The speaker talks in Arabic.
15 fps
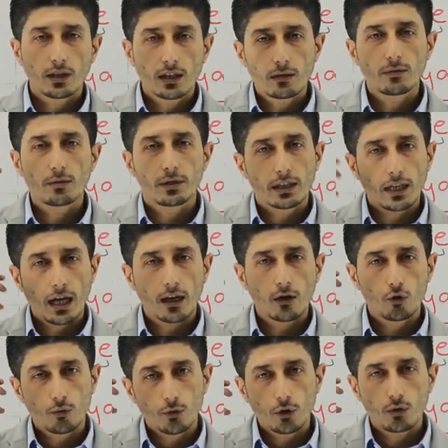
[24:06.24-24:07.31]
الكلمة
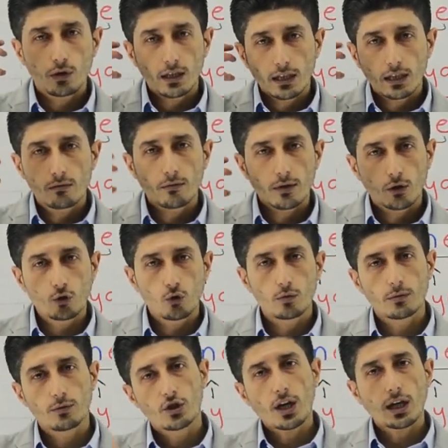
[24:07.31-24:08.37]
بداخله بأنه هي كلمة مكتوبة
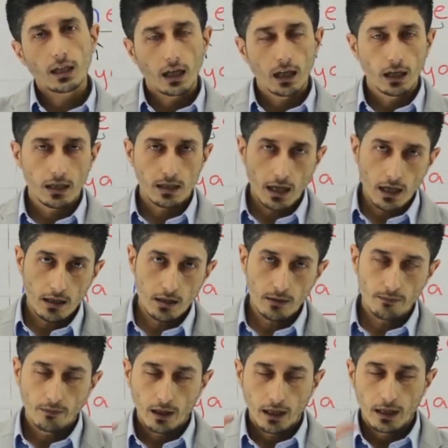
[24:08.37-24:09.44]
بشكلها الأساسي
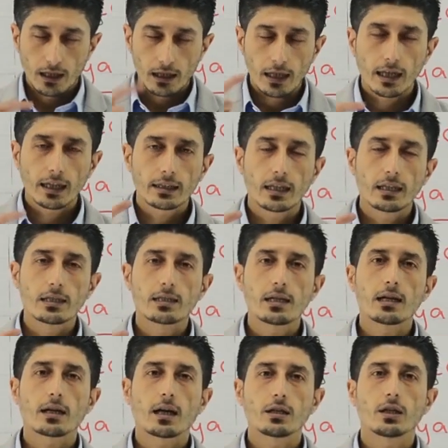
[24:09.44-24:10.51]
لكن
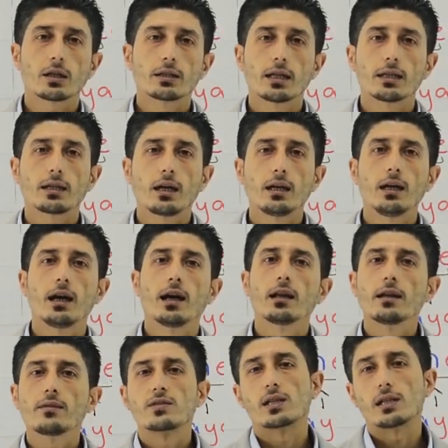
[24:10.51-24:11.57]
اللسان رح يعتاد على
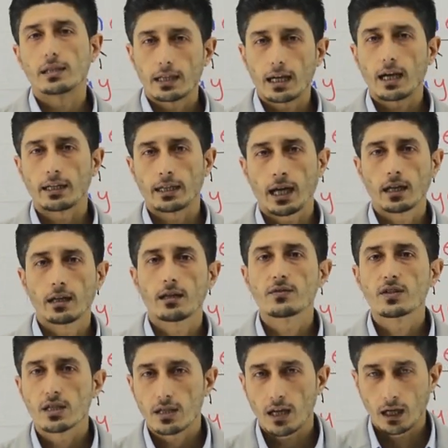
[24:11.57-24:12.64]
اللفظ الثاني على
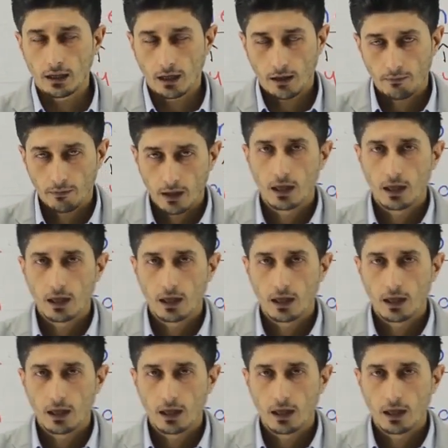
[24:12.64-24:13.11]
اللفظ الصحيح